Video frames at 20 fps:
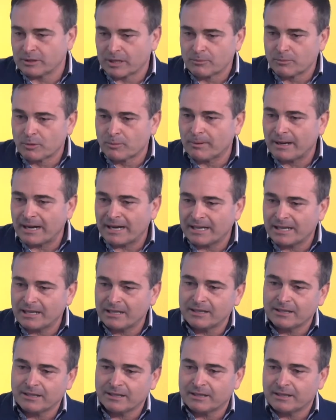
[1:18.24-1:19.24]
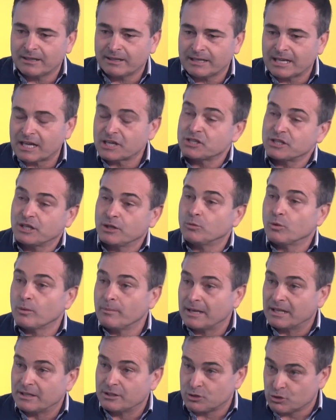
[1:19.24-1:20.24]
Hand Mobile eh, nasce nel
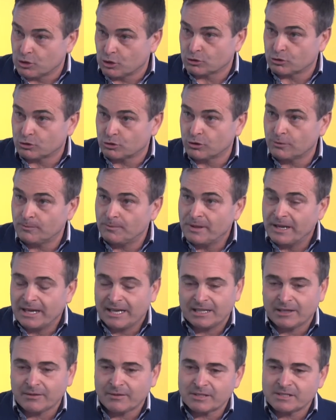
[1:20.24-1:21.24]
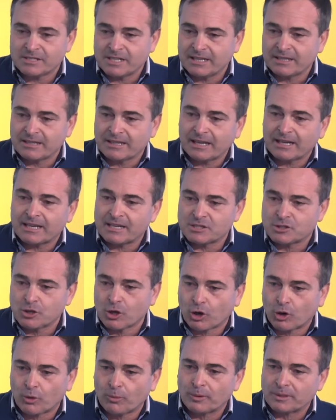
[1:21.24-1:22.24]
2018 ed è un'azienda che si
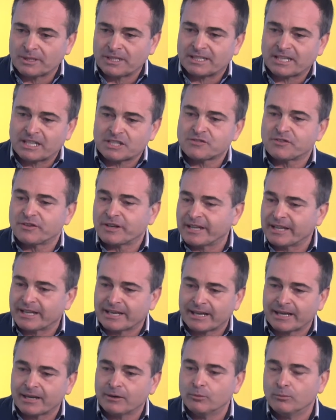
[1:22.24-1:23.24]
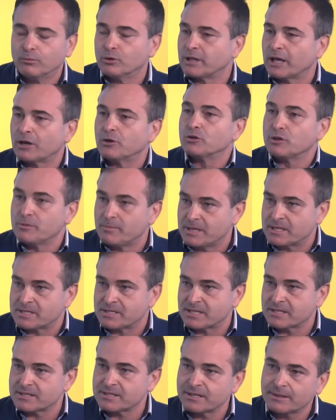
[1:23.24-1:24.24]
occupa di trasferire un modello di
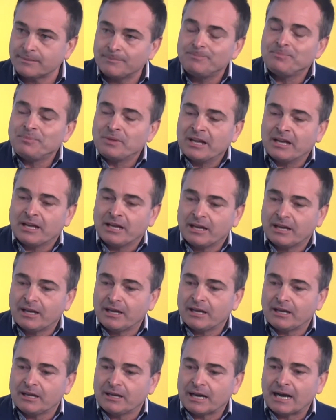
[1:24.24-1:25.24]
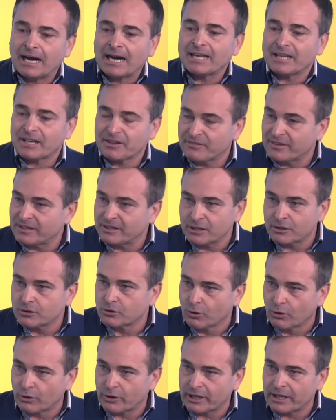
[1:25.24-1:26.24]
business eh, ai
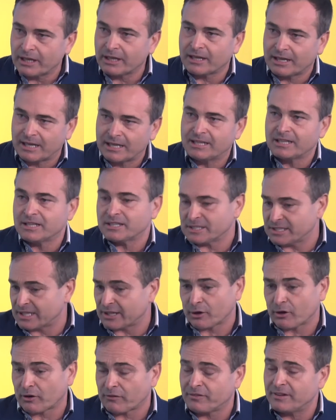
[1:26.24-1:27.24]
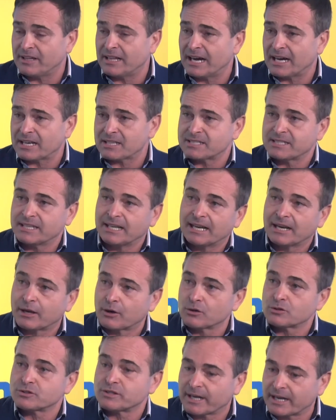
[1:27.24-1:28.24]
rivenditori che desiderano affiliarsi alla
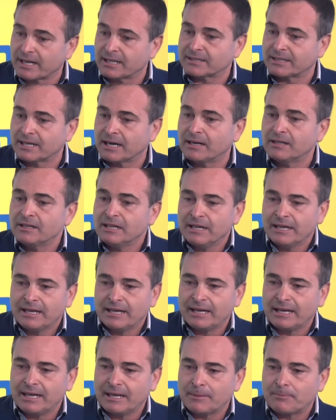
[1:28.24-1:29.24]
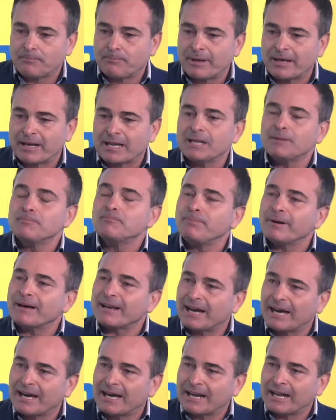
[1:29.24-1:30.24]
nostra realtà eh, per
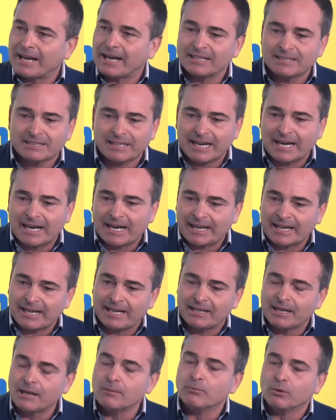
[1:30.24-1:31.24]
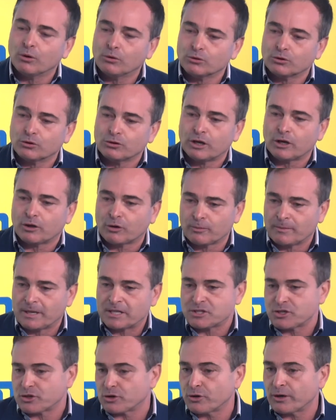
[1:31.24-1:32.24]
imparare a entrare nel mondo dell'economia
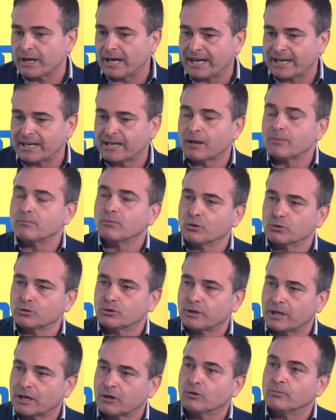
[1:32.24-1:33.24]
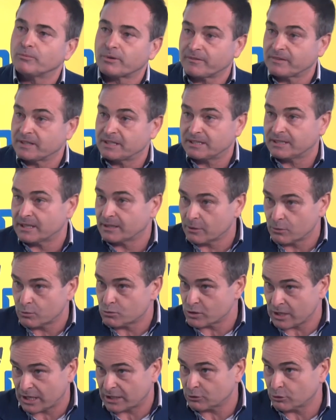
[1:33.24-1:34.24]
circolare, nel mondo della compravendita
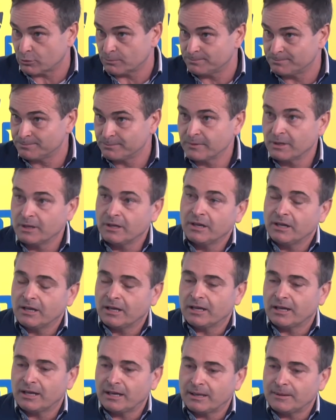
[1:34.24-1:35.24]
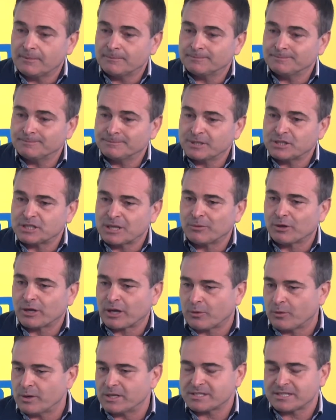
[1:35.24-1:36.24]
dell'usato. E, ehm, diciamo che
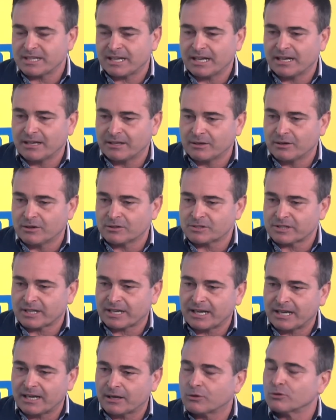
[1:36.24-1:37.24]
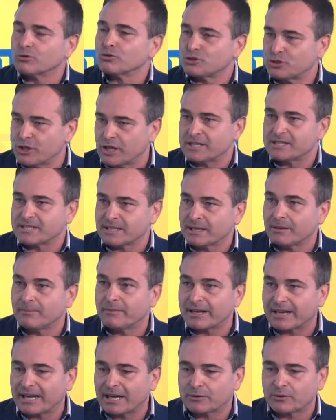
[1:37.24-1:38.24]
questa nostra conoscenza del
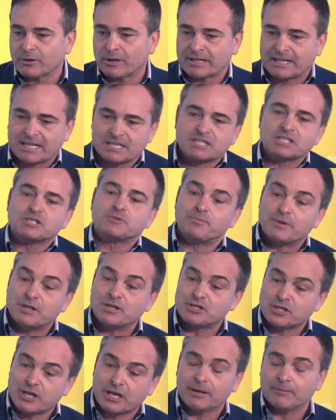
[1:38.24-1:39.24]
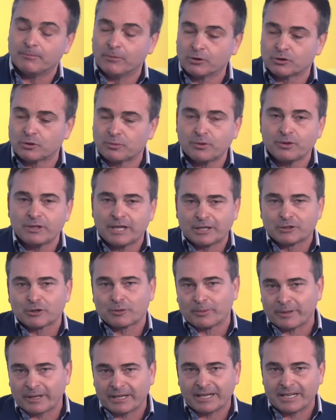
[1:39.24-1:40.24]
mercato in realtà si spinge molto più indietro
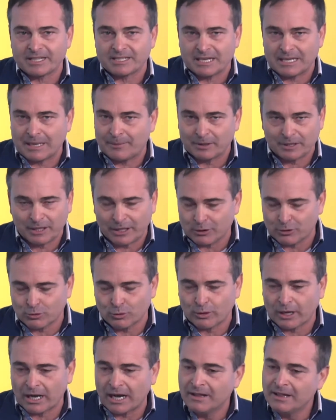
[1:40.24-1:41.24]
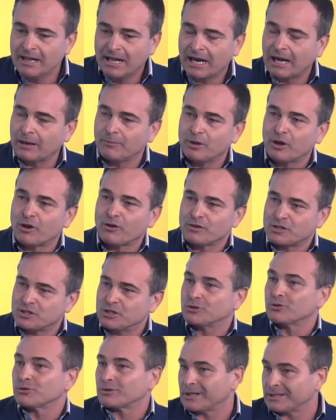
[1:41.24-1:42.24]
perché risaliamo addirittura al
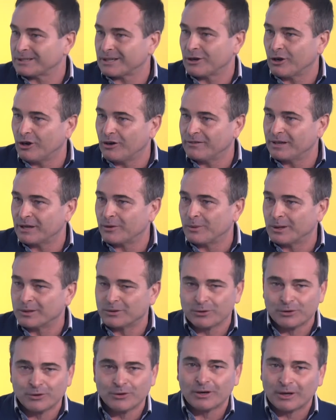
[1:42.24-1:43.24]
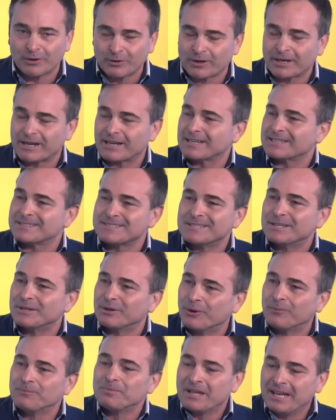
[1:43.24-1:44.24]
1989 quando io ancora
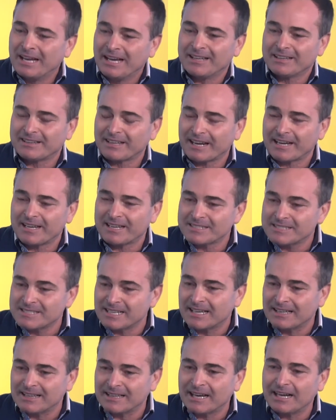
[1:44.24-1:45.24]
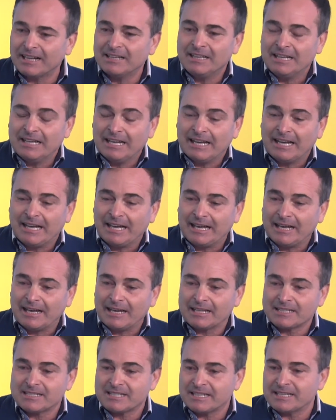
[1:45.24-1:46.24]
ragazzino entrai in azienda e
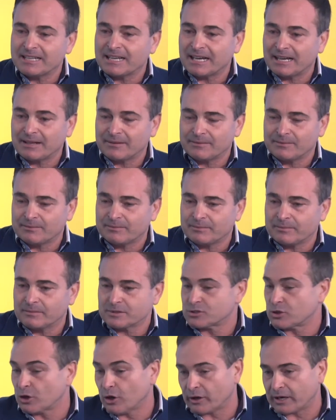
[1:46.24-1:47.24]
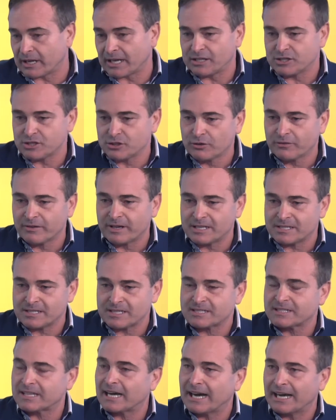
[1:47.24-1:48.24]
l'azienda mh, storica genovese
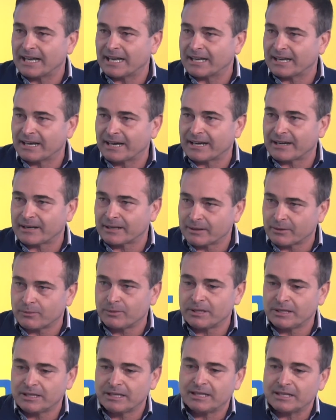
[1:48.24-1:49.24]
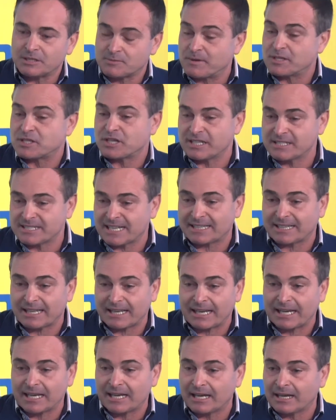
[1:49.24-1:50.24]
Stylecar, eh, quindi specializzata
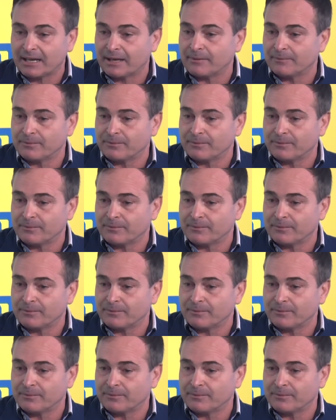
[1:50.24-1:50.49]
nel,